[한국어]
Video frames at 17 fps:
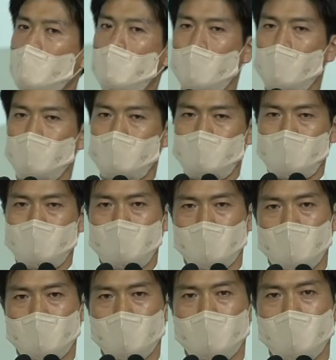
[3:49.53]

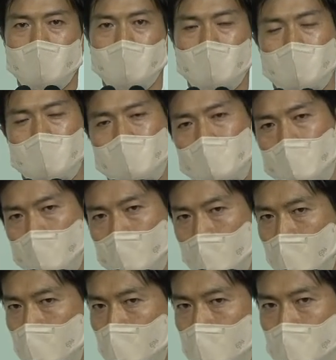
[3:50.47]
아버지입니다. 이것을
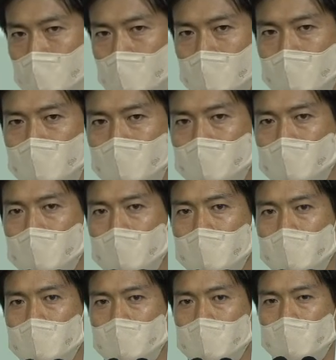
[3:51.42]
배우는 시간입니다.
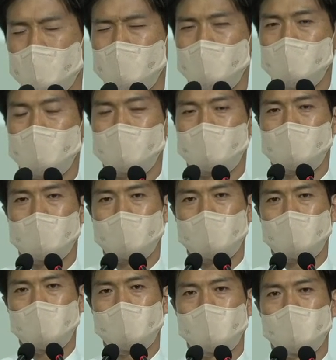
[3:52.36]
하나님이
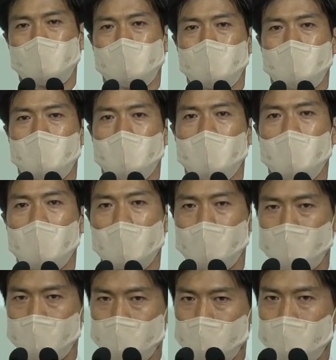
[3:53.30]
누구라고?
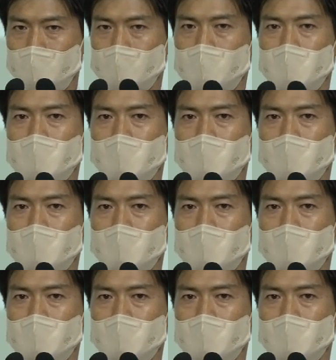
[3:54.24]
아버지.